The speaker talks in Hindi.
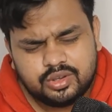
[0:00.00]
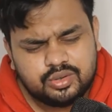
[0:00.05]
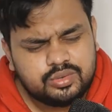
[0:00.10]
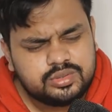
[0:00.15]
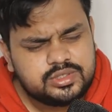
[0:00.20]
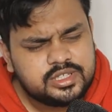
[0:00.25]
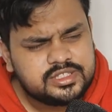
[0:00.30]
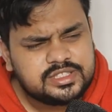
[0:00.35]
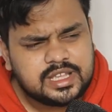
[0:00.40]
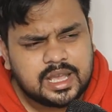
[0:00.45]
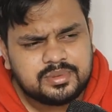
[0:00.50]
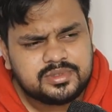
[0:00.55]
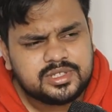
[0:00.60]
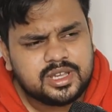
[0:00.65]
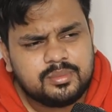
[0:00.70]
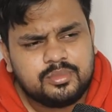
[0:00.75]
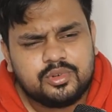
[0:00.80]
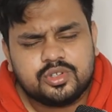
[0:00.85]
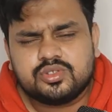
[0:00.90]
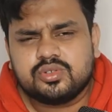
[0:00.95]
उस हिसाब से
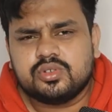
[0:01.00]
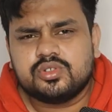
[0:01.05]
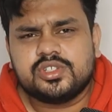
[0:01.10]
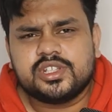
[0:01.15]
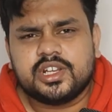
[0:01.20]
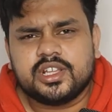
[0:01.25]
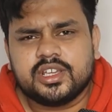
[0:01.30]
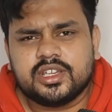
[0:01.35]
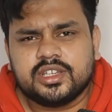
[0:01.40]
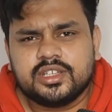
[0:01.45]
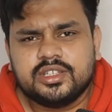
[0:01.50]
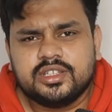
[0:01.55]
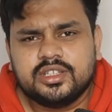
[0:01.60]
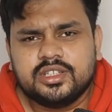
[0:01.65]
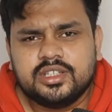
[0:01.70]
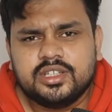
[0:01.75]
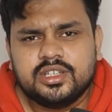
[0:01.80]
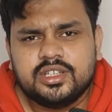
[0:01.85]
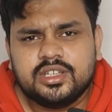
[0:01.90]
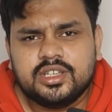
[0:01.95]
हम लोग सोच रहे हैं
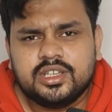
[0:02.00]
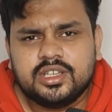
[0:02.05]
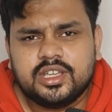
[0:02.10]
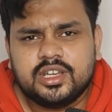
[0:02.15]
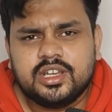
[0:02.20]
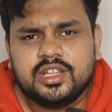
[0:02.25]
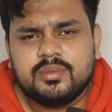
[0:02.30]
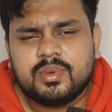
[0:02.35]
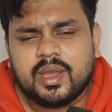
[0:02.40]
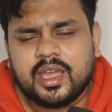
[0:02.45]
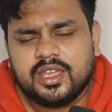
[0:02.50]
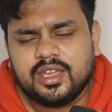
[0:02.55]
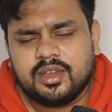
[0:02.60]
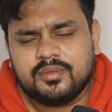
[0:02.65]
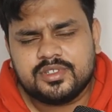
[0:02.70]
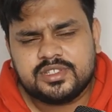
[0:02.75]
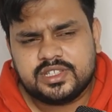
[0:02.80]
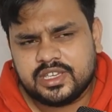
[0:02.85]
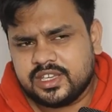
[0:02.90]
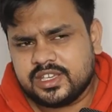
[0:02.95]
कि नहीं भाई
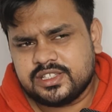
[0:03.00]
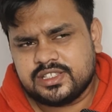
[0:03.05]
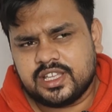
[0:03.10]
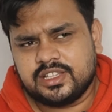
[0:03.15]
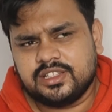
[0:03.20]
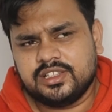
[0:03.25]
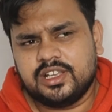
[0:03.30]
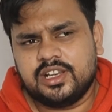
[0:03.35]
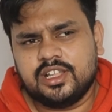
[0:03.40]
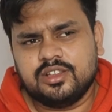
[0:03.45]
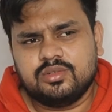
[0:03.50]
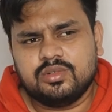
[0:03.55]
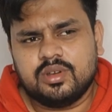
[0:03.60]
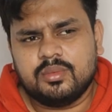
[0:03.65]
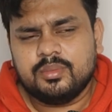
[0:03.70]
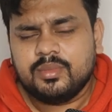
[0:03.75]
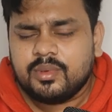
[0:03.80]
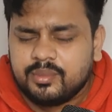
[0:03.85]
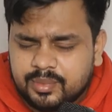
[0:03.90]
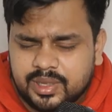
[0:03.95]
अभिषेक के साथ गलत हुआ
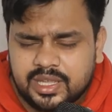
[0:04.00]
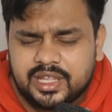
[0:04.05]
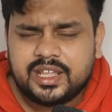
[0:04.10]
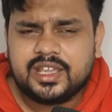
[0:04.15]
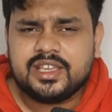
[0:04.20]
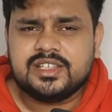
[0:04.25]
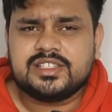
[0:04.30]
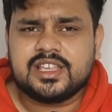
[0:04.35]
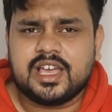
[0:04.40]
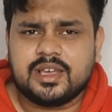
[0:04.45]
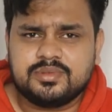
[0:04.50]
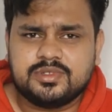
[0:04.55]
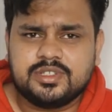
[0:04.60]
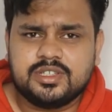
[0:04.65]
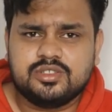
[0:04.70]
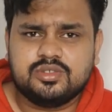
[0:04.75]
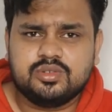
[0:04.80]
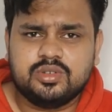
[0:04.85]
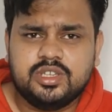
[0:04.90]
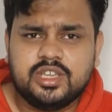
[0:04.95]
मेरे हिसाब से
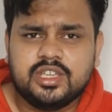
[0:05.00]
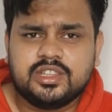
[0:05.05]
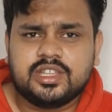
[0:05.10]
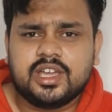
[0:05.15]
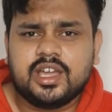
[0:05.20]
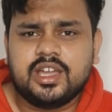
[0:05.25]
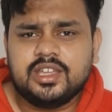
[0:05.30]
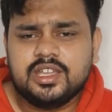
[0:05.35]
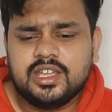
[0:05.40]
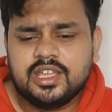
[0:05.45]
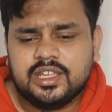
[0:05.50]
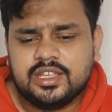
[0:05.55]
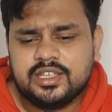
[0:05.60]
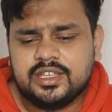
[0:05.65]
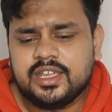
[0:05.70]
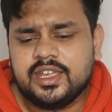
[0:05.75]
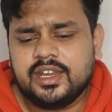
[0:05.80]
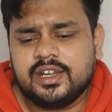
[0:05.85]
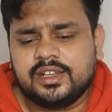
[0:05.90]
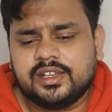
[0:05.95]
जो ये था
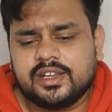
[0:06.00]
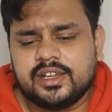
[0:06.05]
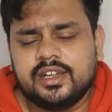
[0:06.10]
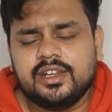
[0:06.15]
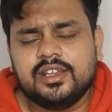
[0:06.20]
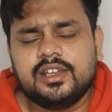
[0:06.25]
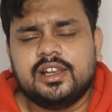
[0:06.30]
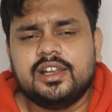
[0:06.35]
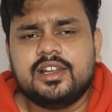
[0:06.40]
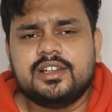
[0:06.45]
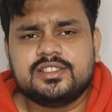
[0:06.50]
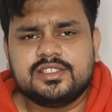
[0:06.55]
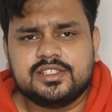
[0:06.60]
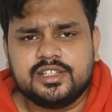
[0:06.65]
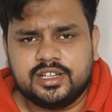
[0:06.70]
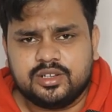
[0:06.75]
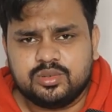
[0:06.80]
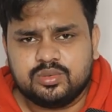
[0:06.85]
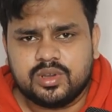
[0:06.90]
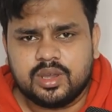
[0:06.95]
ये एक ट्रेंड गलत
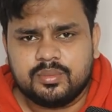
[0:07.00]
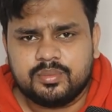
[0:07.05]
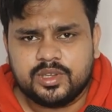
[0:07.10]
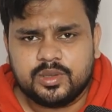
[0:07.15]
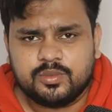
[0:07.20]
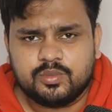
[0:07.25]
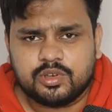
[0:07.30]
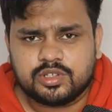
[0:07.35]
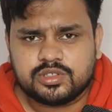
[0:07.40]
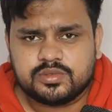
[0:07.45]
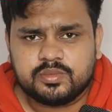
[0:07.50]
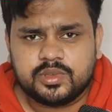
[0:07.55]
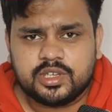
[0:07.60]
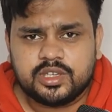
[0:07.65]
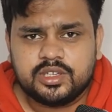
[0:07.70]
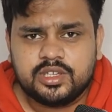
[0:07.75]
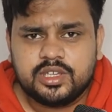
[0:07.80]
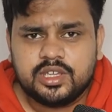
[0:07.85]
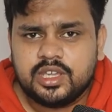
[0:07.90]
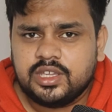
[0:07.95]
सेट हुआ बिग बॉस में
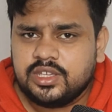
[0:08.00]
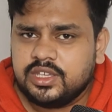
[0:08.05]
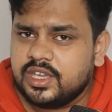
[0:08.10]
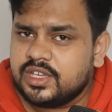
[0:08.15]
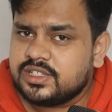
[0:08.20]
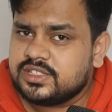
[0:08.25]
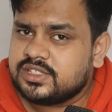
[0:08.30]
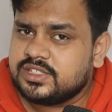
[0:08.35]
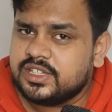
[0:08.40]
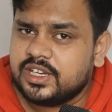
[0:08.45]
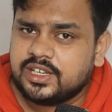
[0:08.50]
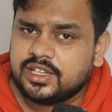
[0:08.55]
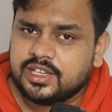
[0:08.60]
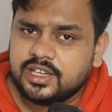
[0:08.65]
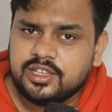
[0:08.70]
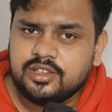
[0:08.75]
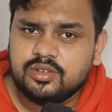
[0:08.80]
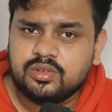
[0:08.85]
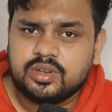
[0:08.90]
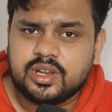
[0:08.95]
ये सेट
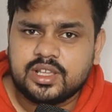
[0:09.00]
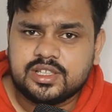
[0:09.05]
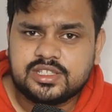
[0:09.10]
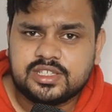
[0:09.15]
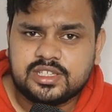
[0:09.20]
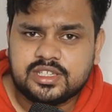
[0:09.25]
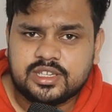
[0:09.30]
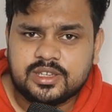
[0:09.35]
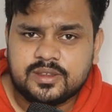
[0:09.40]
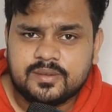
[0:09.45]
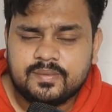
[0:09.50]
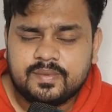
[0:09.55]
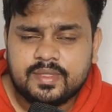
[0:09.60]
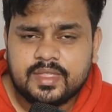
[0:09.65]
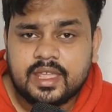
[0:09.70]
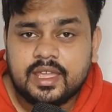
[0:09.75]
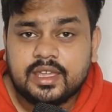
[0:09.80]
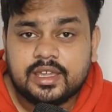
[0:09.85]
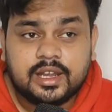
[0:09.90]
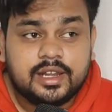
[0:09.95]
नहीं होना चाहिए
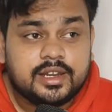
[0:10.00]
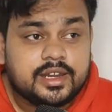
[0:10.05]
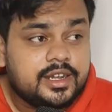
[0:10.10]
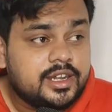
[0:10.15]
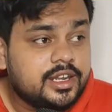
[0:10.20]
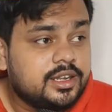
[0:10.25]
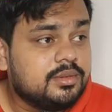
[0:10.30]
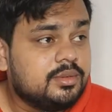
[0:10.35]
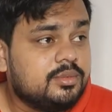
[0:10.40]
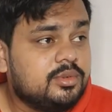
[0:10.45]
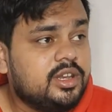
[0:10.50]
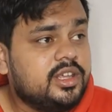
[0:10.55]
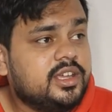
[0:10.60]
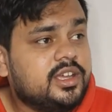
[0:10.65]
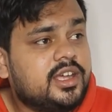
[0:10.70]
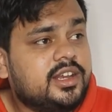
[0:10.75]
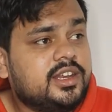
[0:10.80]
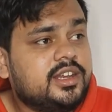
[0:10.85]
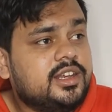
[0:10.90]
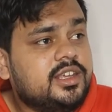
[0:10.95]
कल के डेट में बोलेंगे
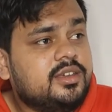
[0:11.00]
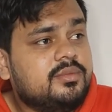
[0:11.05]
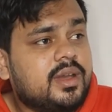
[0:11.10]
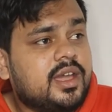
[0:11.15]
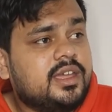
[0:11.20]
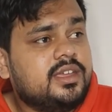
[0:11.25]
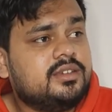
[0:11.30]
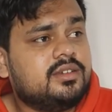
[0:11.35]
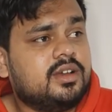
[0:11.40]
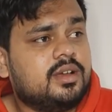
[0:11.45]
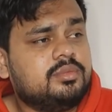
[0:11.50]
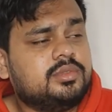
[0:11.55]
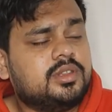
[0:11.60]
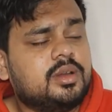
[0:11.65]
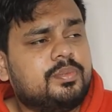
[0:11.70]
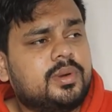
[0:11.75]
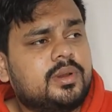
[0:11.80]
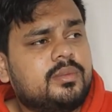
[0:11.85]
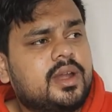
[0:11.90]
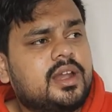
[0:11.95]
अरे नहीं भाई अब
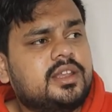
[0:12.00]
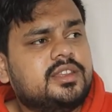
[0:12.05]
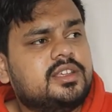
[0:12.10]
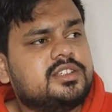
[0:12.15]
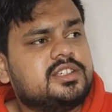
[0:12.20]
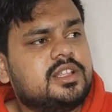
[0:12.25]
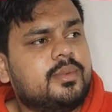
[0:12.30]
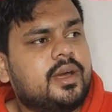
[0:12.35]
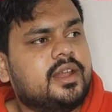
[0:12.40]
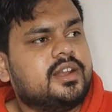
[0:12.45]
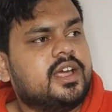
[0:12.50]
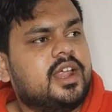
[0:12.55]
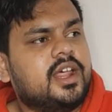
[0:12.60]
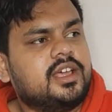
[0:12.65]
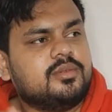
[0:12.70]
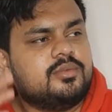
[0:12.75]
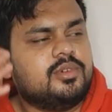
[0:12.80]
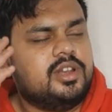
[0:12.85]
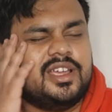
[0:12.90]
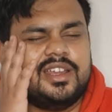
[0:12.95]
थप्पड़ मार दिया सलमान खान
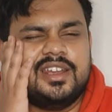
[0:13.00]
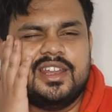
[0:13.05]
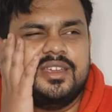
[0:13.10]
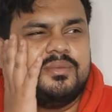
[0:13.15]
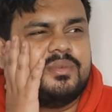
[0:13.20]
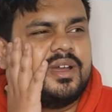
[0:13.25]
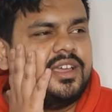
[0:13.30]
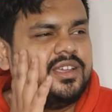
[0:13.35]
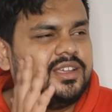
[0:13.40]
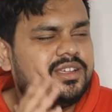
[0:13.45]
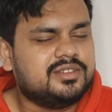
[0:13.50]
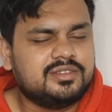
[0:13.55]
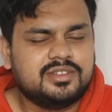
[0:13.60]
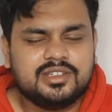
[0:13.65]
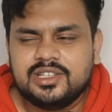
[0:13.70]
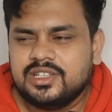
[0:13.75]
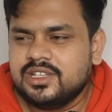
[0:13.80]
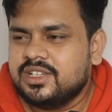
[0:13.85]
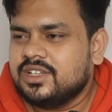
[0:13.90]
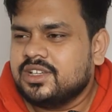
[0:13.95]
आके बोलेंगे नहीं भाई
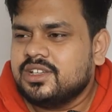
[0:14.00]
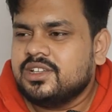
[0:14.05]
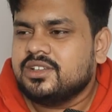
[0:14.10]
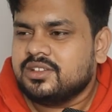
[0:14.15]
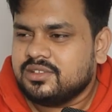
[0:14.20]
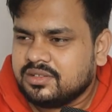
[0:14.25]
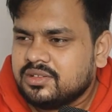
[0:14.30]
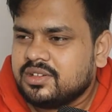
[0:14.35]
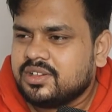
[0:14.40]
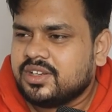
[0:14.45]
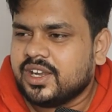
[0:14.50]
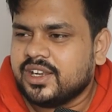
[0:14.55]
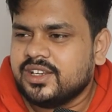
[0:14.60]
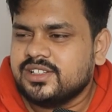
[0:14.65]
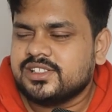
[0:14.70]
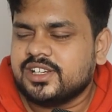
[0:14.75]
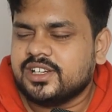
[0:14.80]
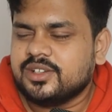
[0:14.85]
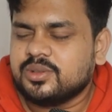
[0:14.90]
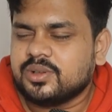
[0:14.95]
ट्रेंड
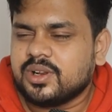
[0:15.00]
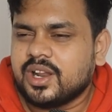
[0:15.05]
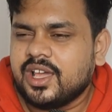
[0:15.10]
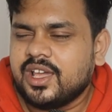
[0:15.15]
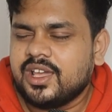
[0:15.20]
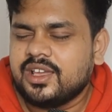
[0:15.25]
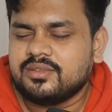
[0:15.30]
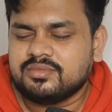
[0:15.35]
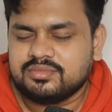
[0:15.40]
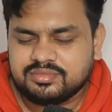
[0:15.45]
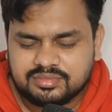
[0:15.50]
सेट हो रहा है